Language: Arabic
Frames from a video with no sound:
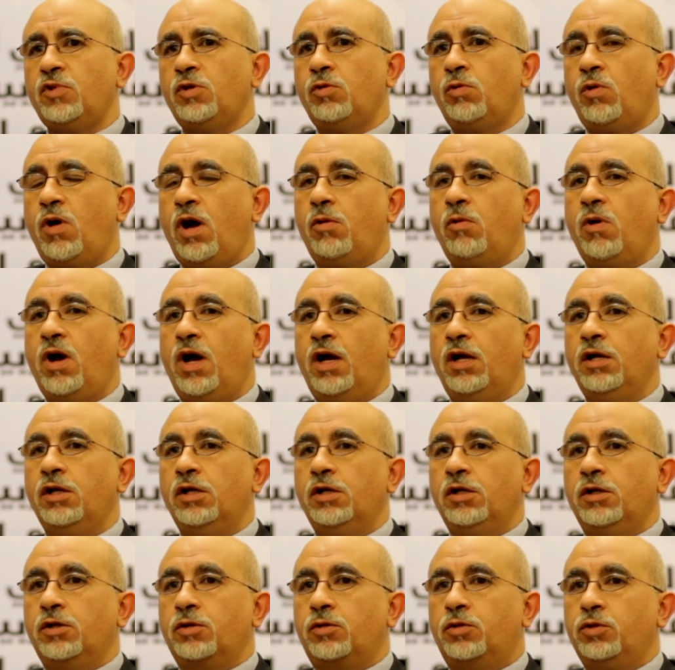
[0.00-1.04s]
وهو
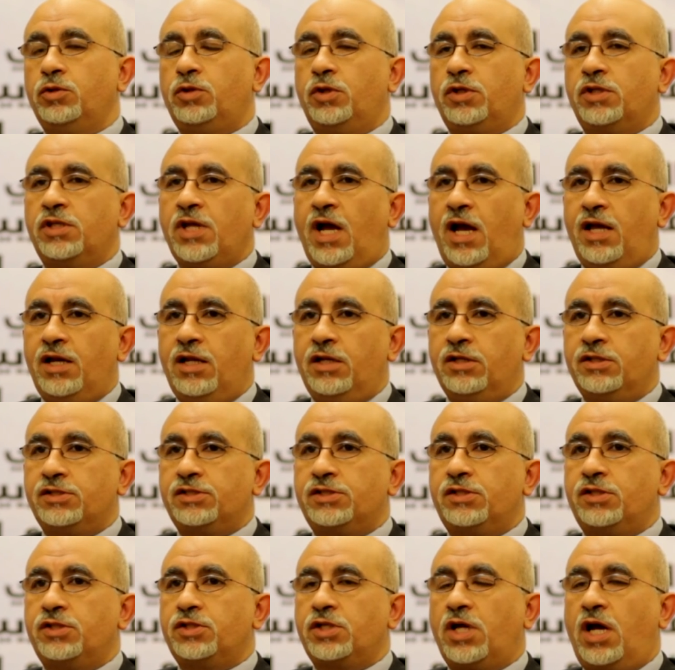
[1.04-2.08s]
قدرتنا على
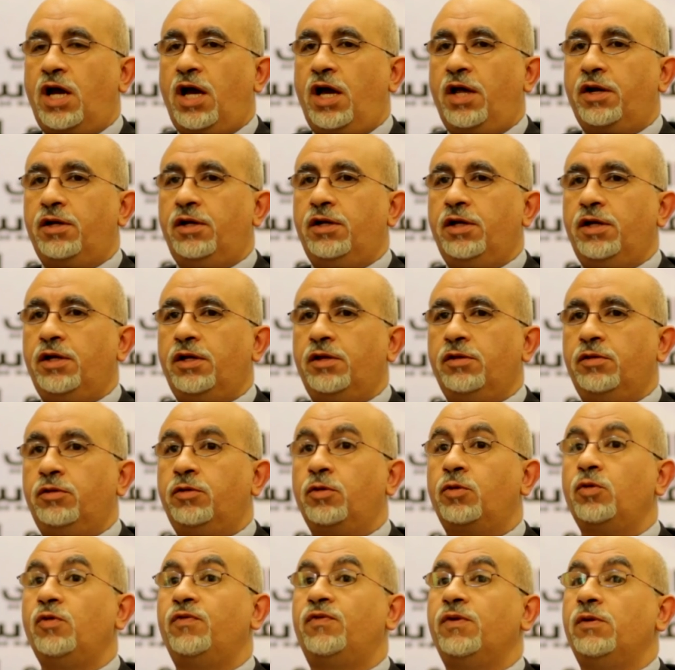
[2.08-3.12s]
الاستشعار
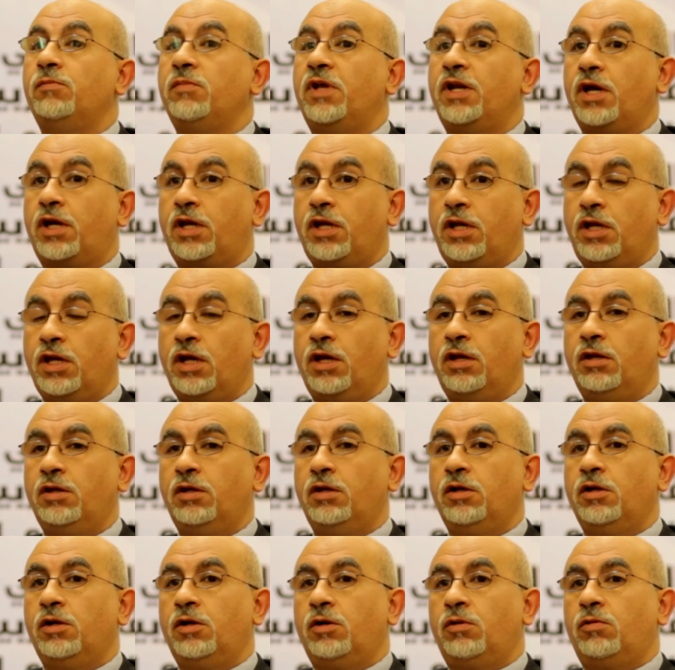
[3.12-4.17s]
الظروف المناخية
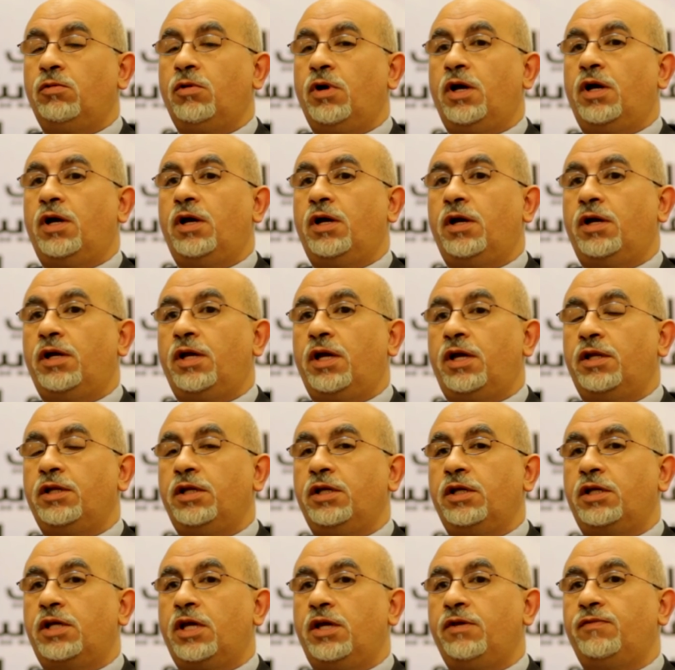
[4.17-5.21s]

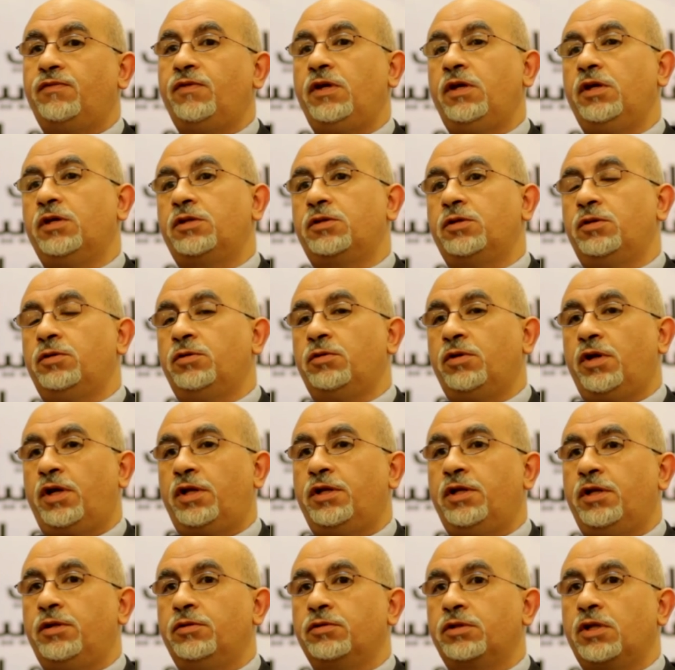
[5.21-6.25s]
ويعني كيفية أنه
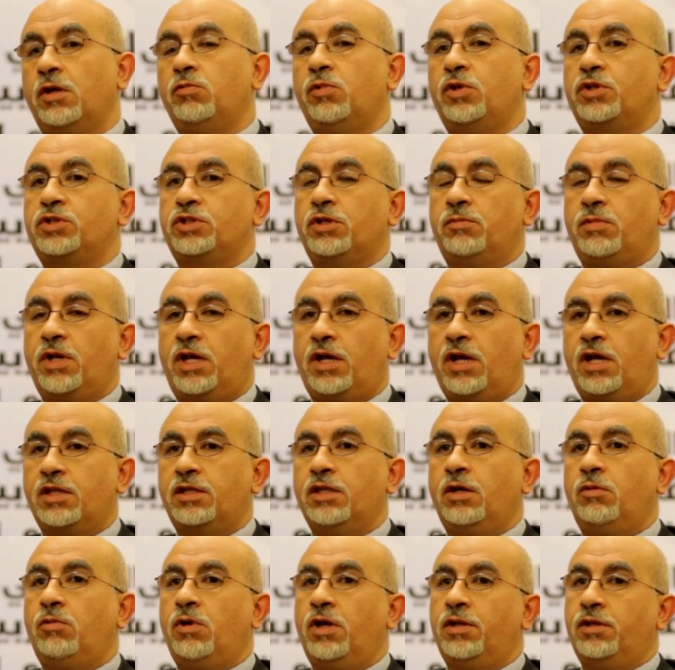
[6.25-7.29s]
إحنا نطور
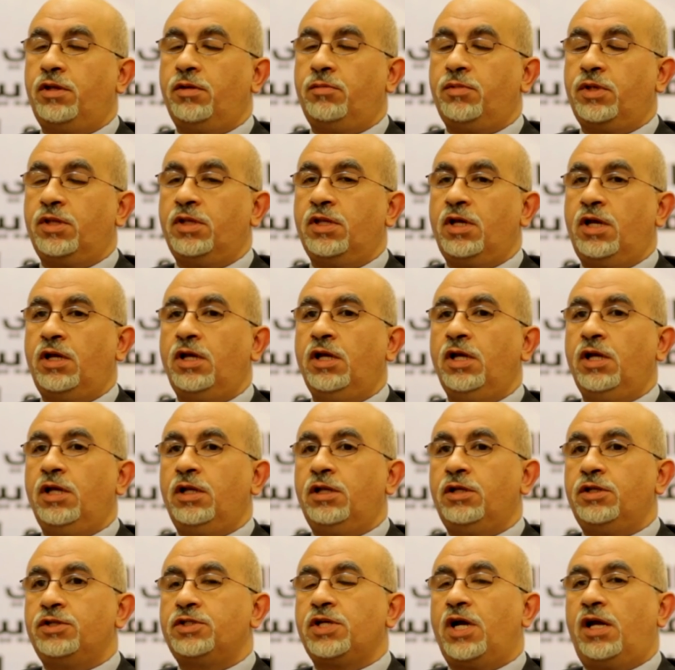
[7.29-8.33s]
شبكاتنا وأنظمتنا
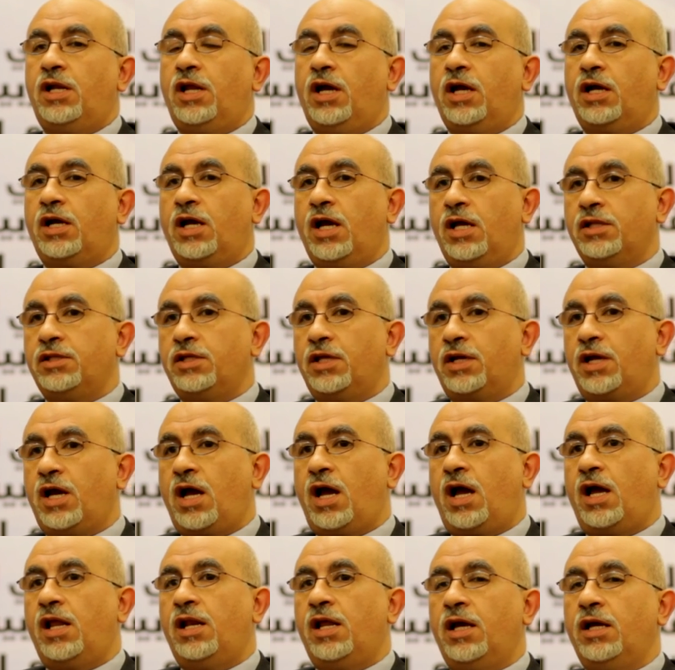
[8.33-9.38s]
لجعلها قادرة
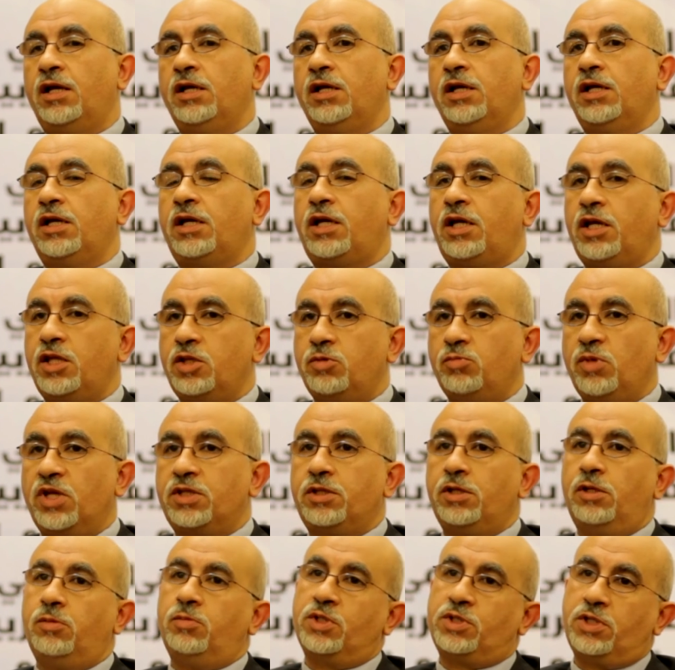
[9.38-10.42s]
على
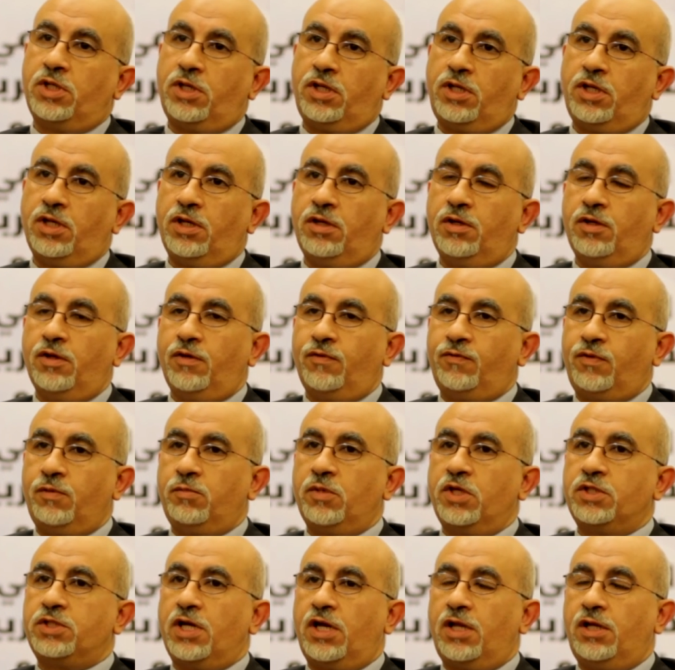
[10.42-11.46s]
خدمة البشرية في
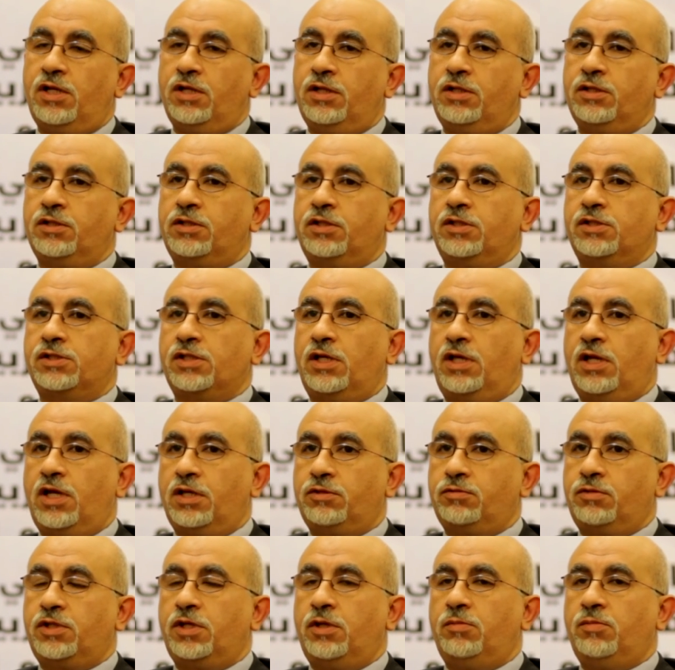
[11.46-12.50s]
مجال
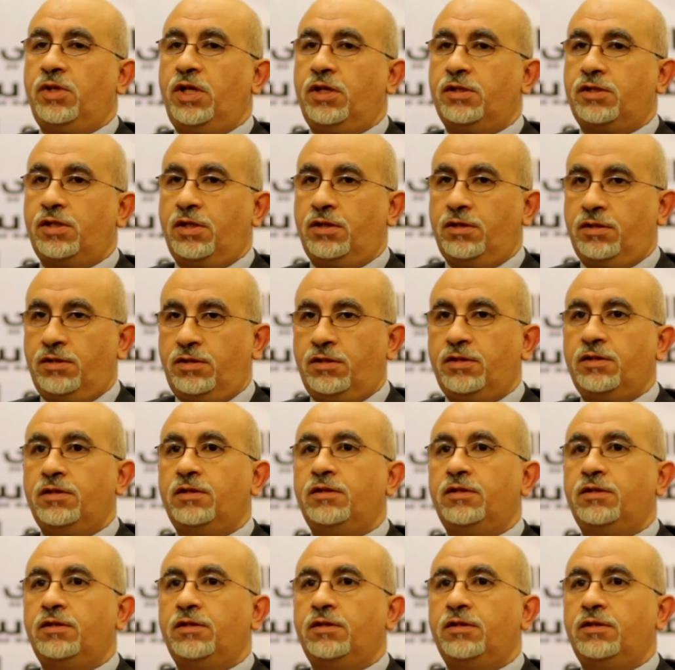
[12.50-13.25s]
الاتصالات وتنميتها